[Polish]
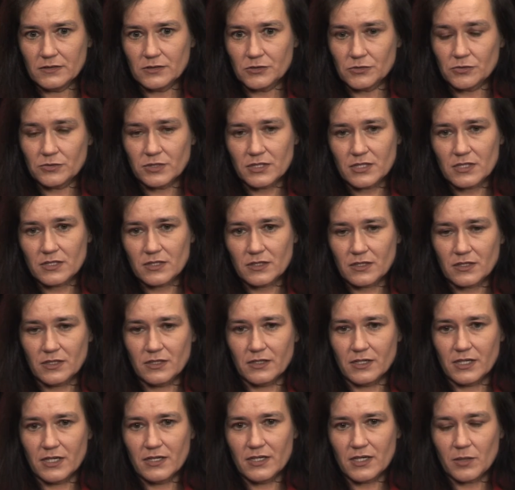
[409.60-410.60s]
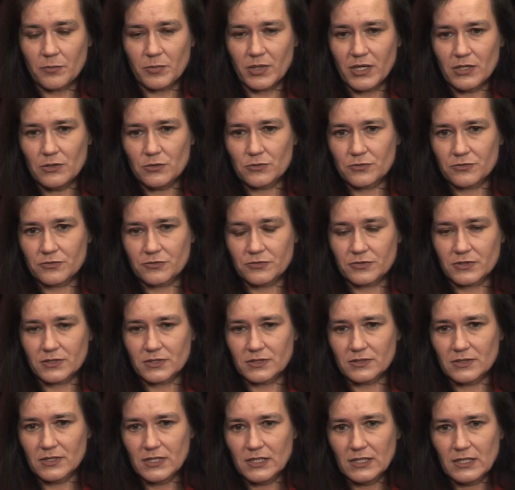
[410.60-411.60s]
Y, tutaj higiena panów,
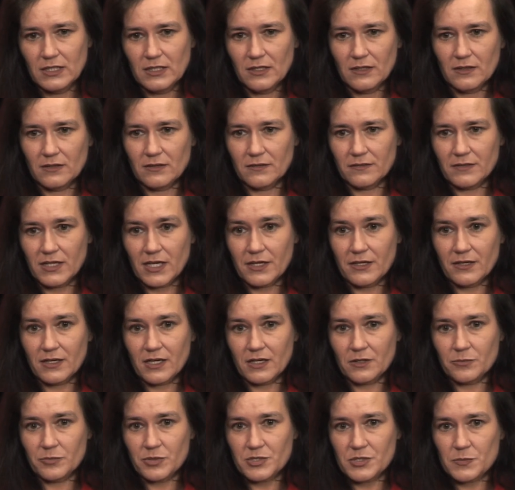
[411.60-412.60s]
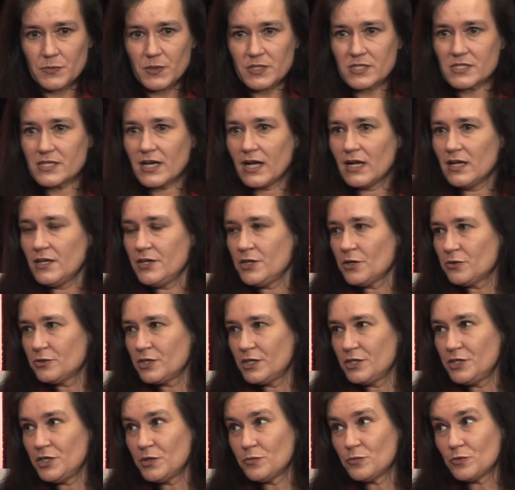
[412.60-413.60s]
y, y, takie jakby specjalnie o
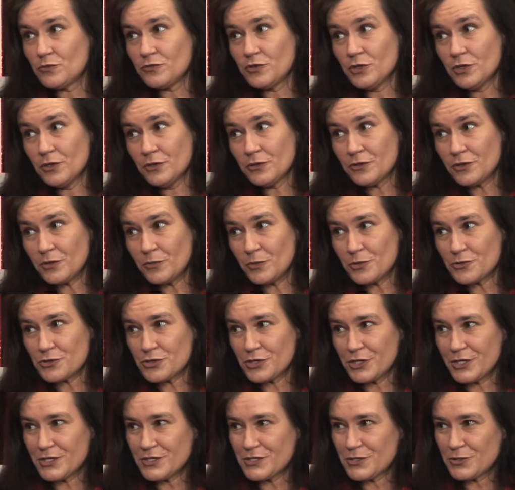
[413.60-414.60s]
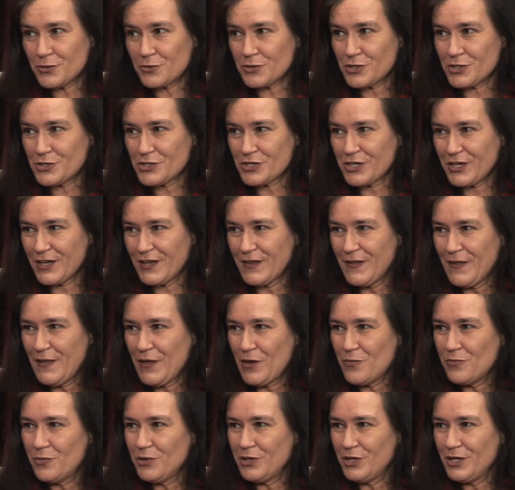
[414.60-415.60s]
niej nie mówiono, może jest troszeczkę
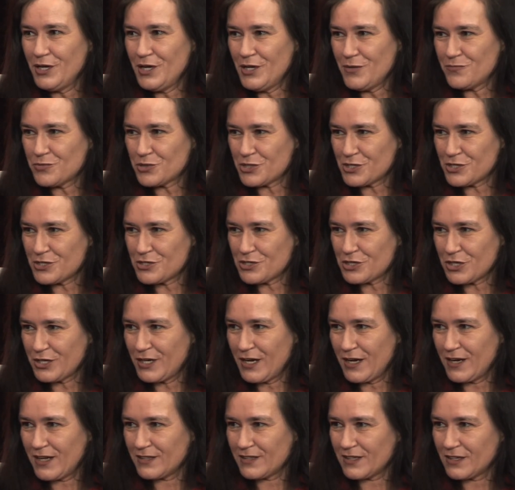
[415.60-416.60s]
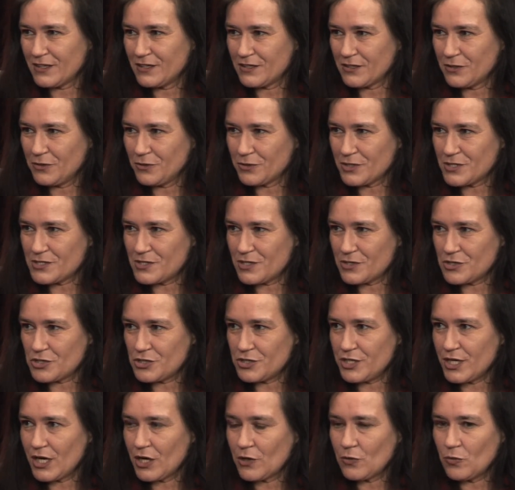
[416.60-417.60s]
mniej przestrzegana tak
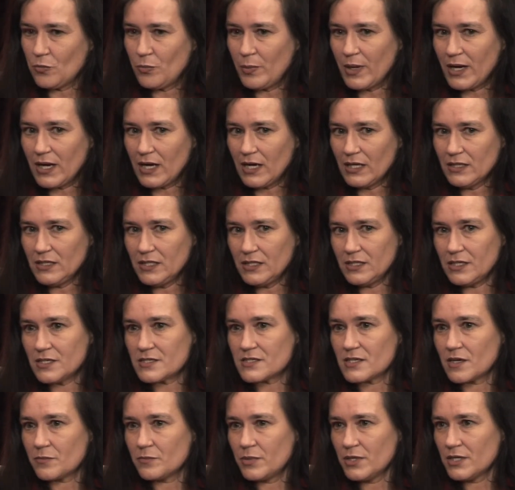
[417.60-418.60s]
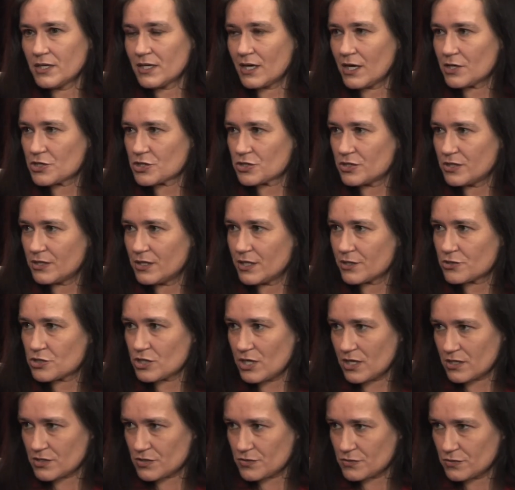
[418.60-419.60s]
rygorystycznie jak u pani, nie zabiera aż tyle
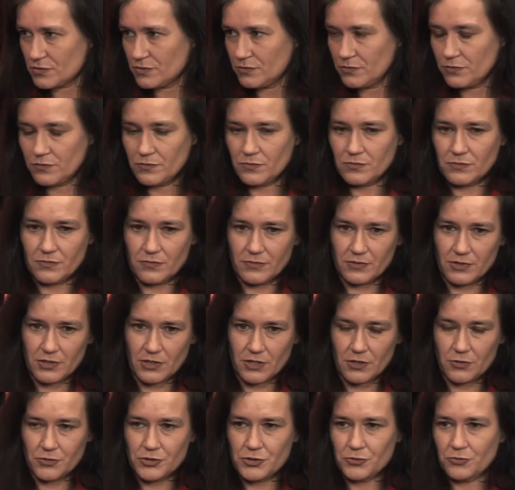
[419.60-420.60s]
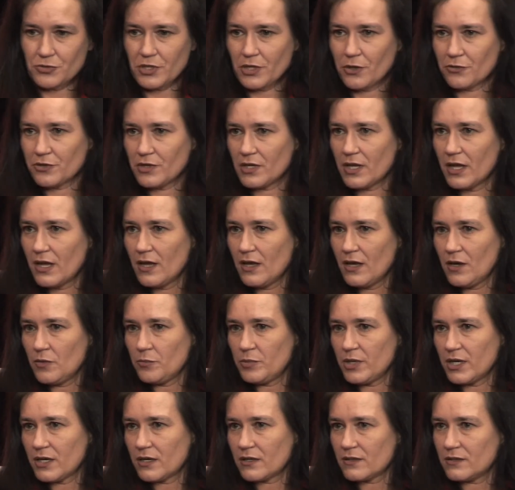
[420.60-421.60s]
czasu. Nie chodzi tutaj o ten
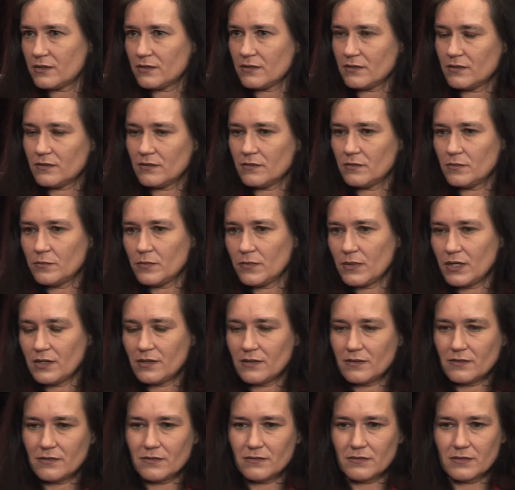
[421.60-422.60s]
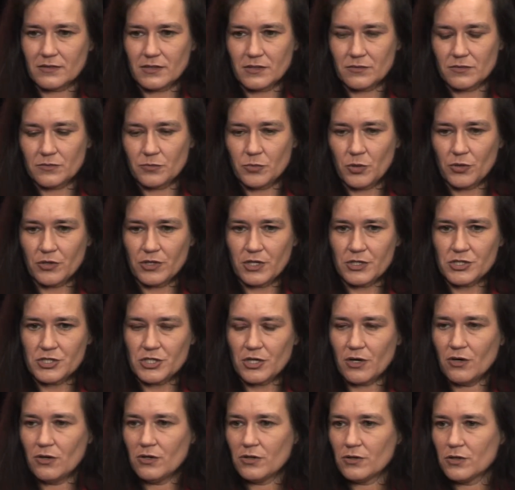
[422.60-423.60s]
piękny te
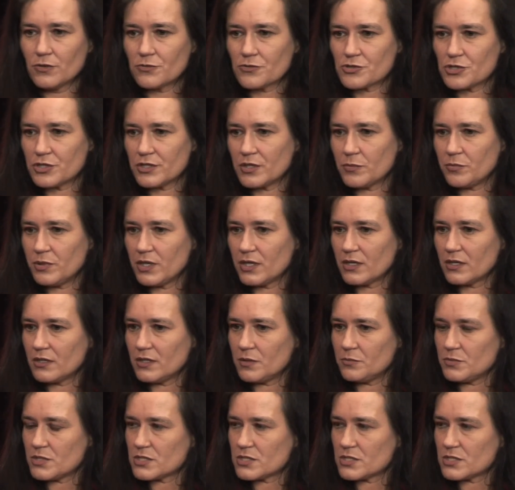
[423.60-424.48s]
pokrycie czy te pięknie